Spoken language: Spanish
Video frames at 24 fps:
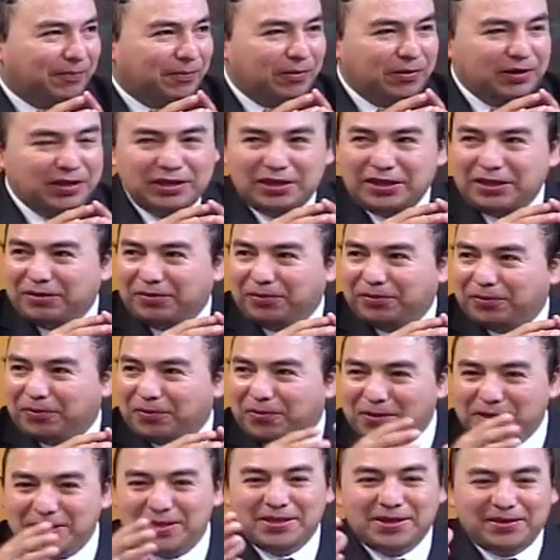políticos,
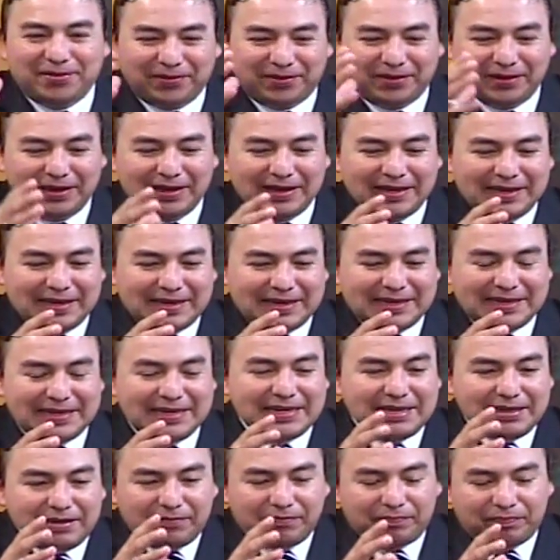jurídicos,
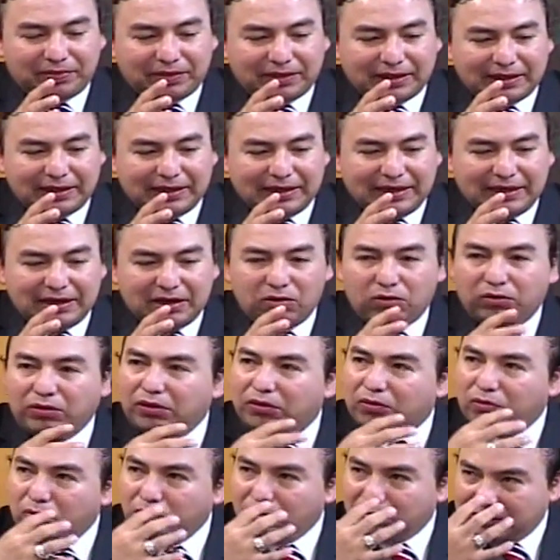y lo
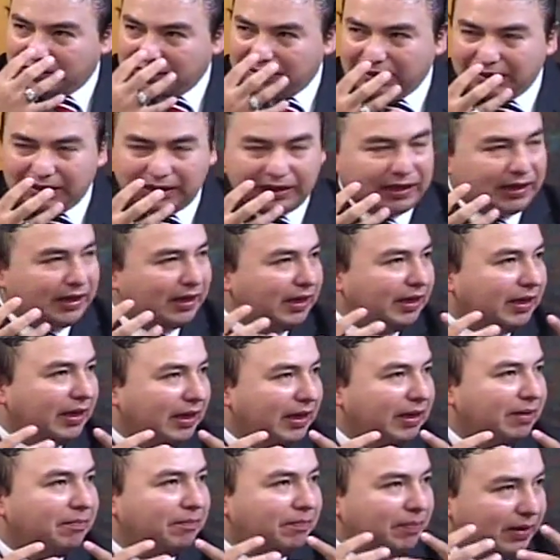discuten
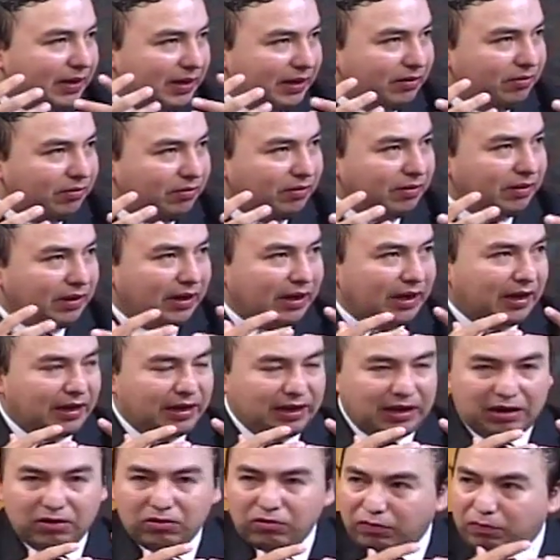en pleno, a
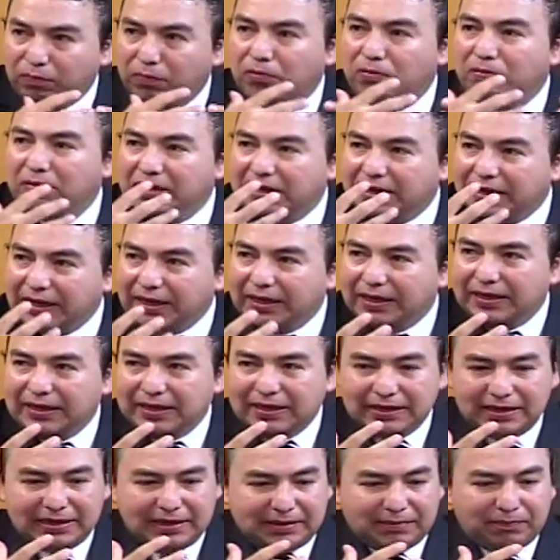la luz pública,
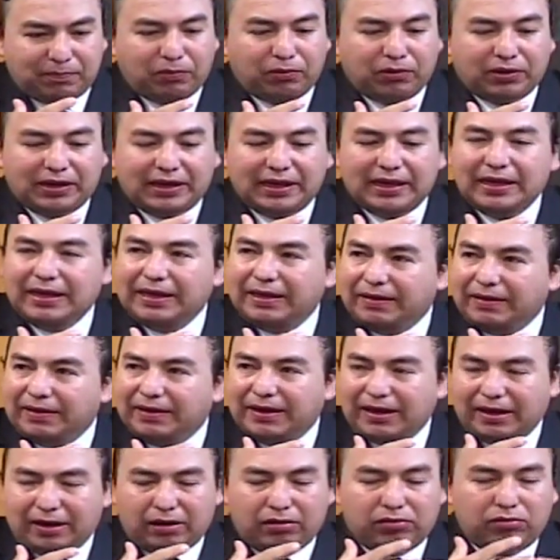porque
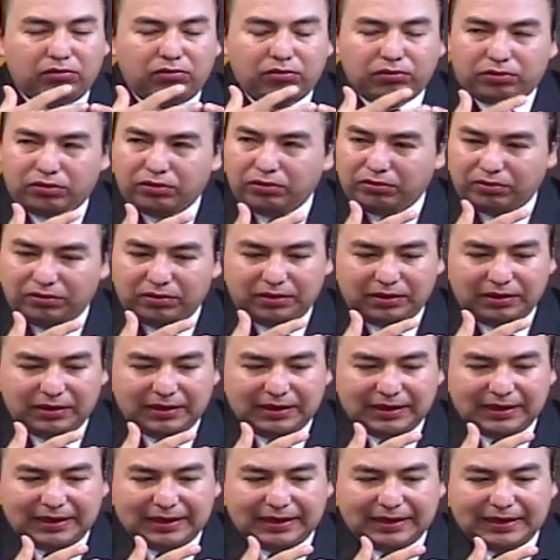la resolución
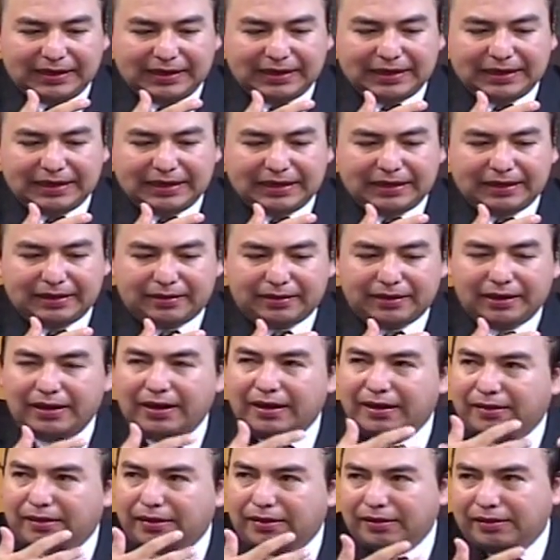eh, sale
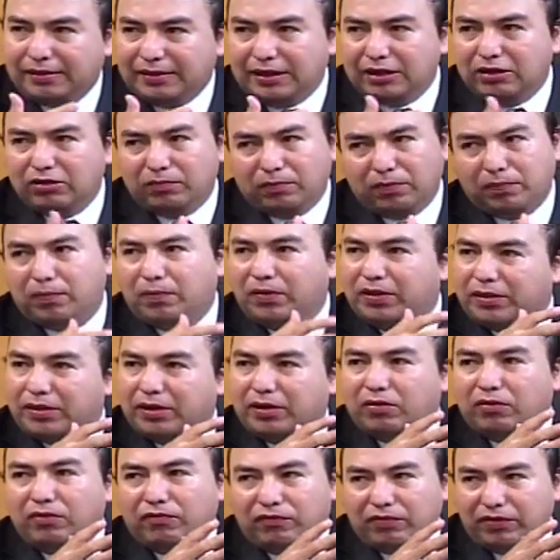en este sentido, pues puede
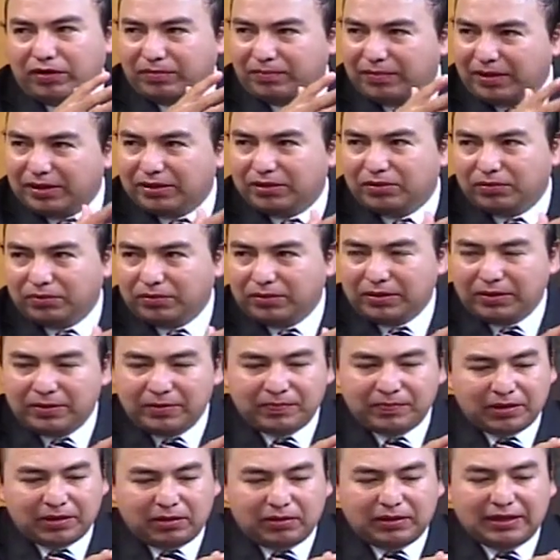ser confirmando,
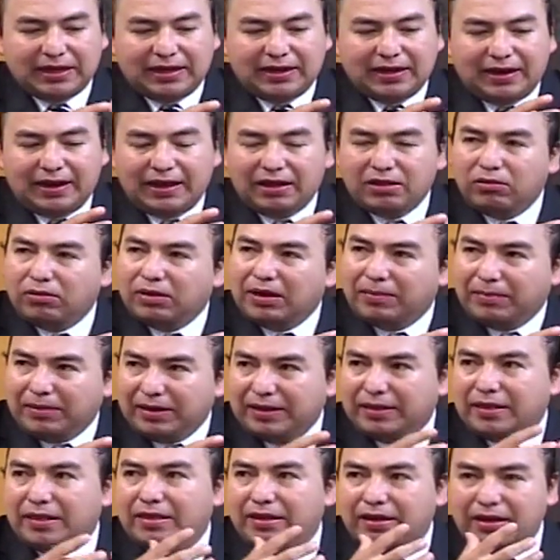declarando la
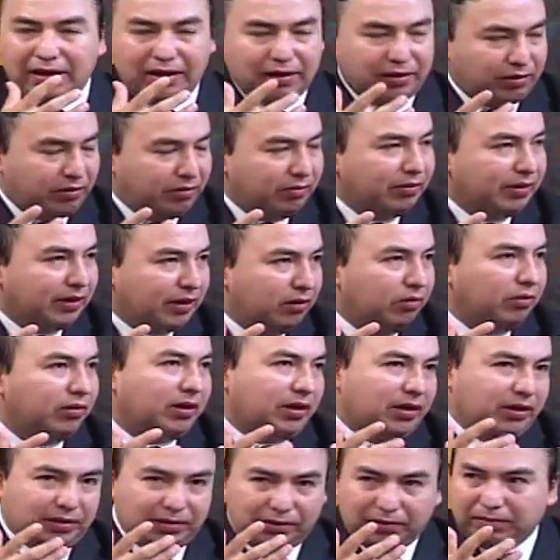validez de la elección, que es
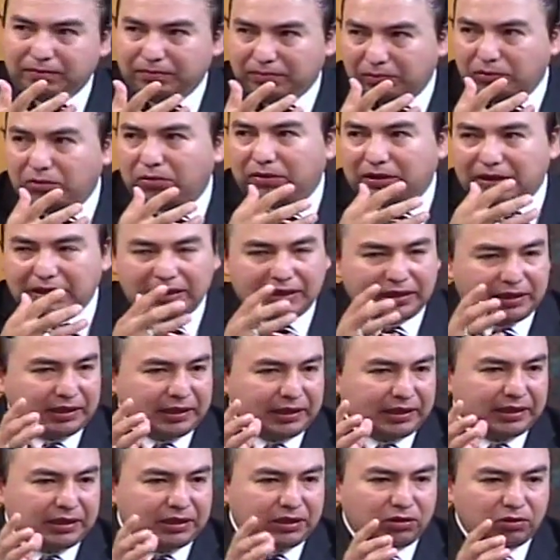lo que,
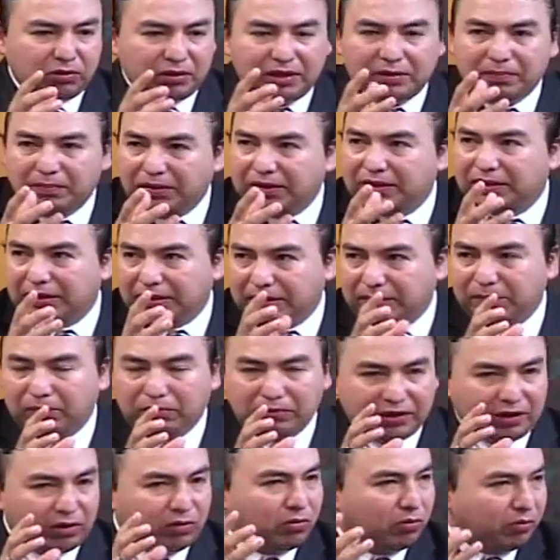en teoría
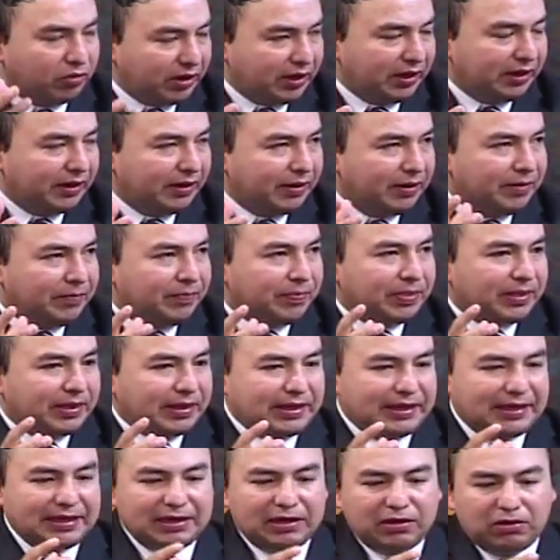podría ocurrir
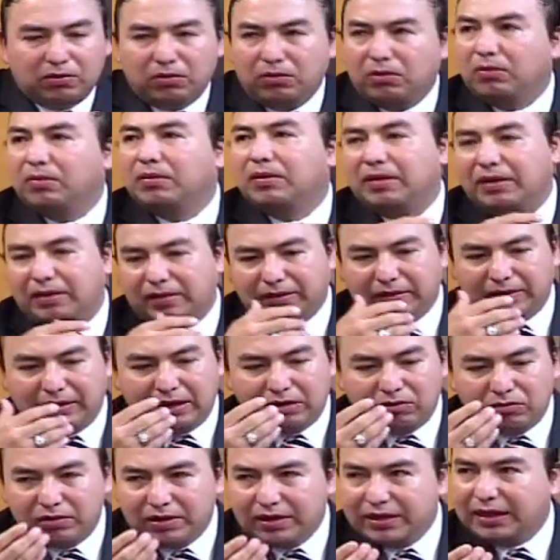o la
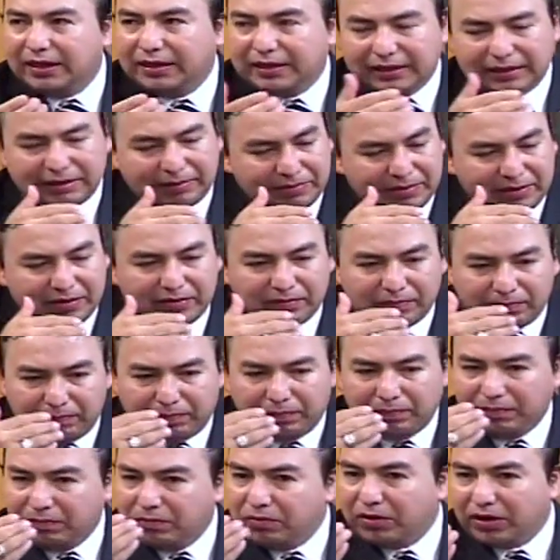nulidad, que también es
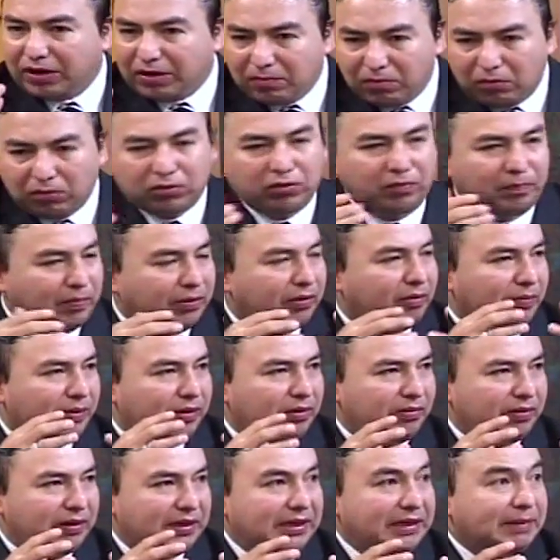muy remoto, pero
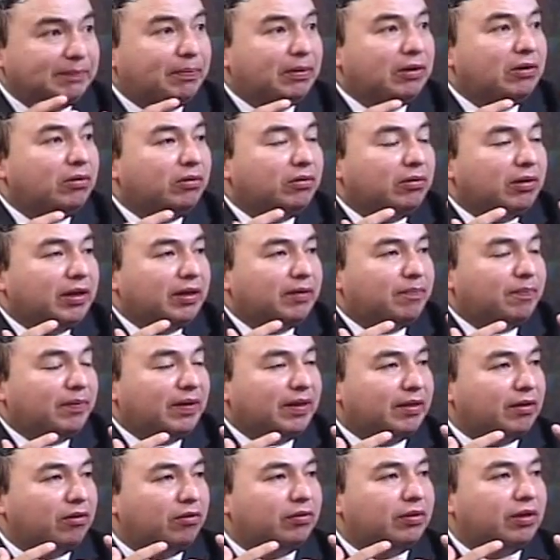bueno. Pero
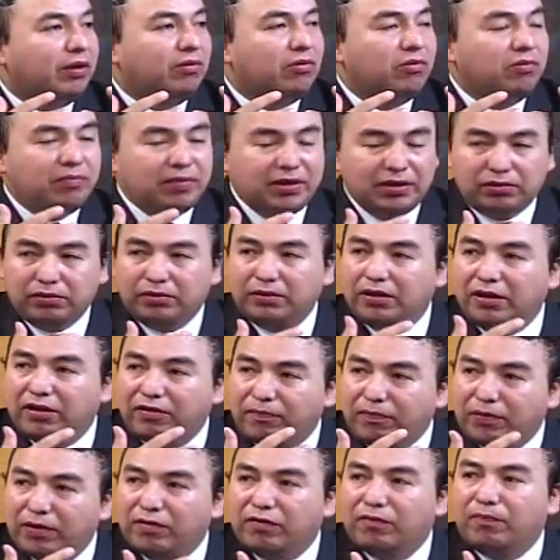expresan los argumentos y las
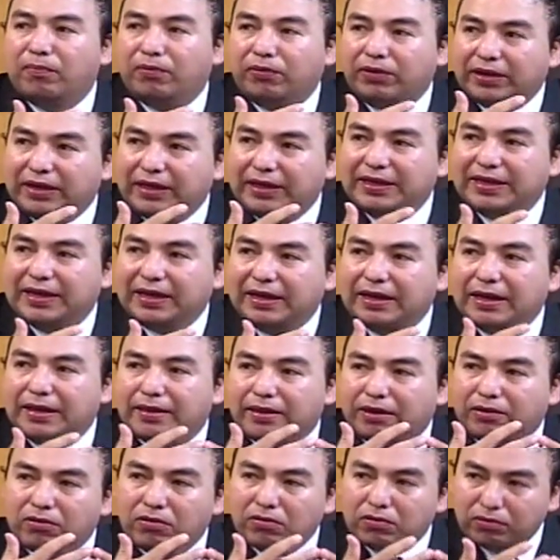pruebas por qué llegan a
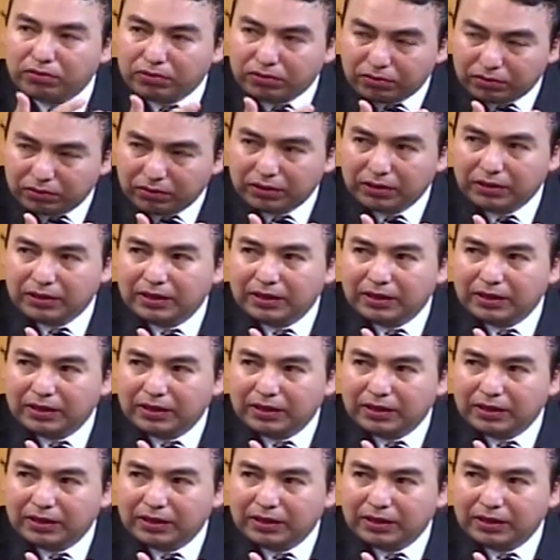esa conclusión.